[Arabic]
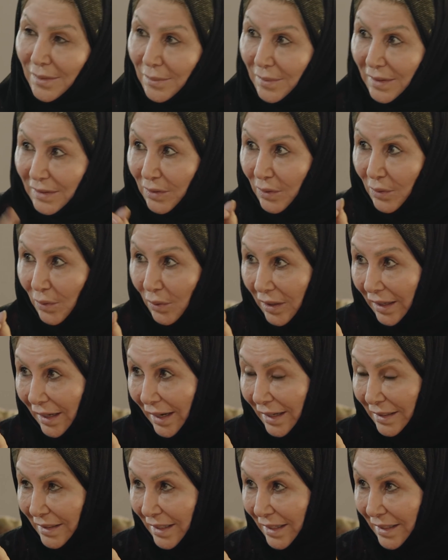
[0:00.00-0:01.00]
بس قولي
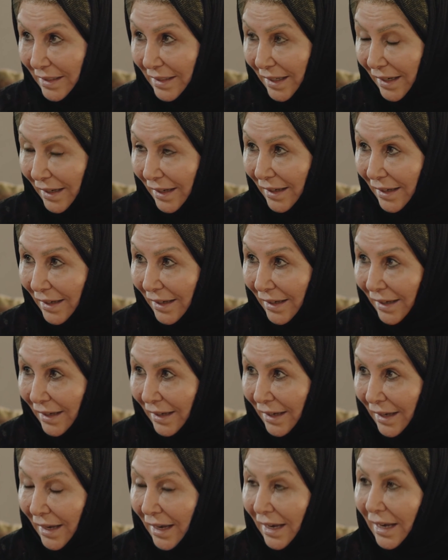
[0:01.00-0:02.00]
لعزيزه
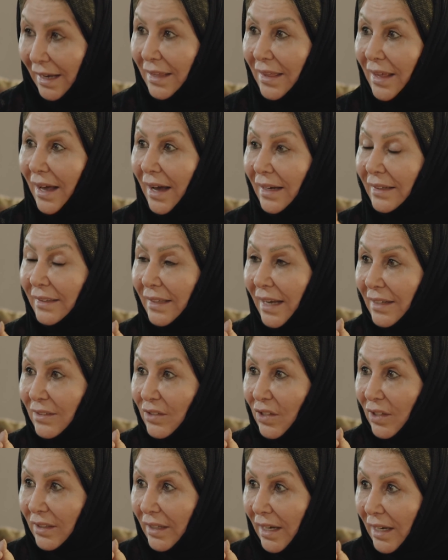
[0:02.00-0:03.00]
إذا
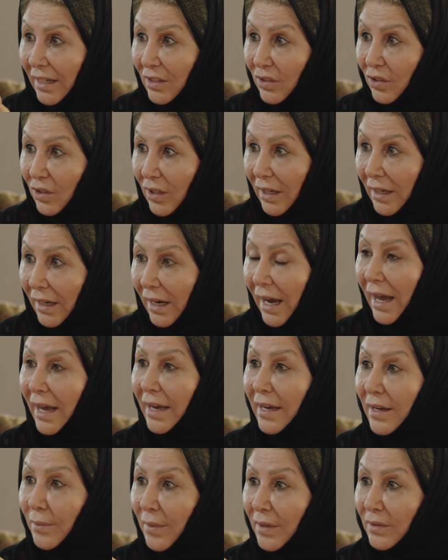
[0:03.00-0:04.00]
احتاجت أي شيء
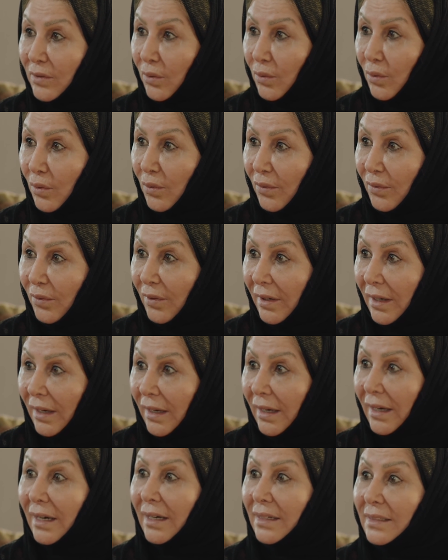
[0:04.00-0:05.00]
أي مصروف
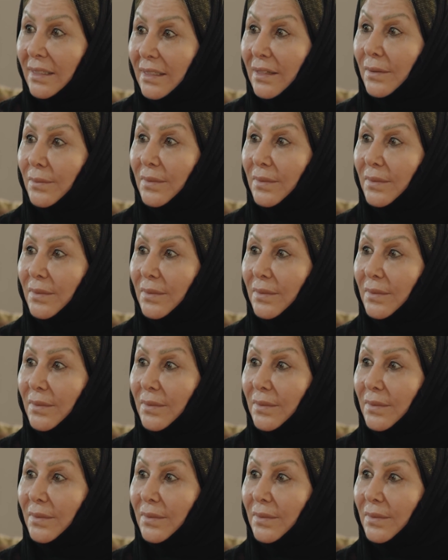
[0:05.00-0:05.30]
يخص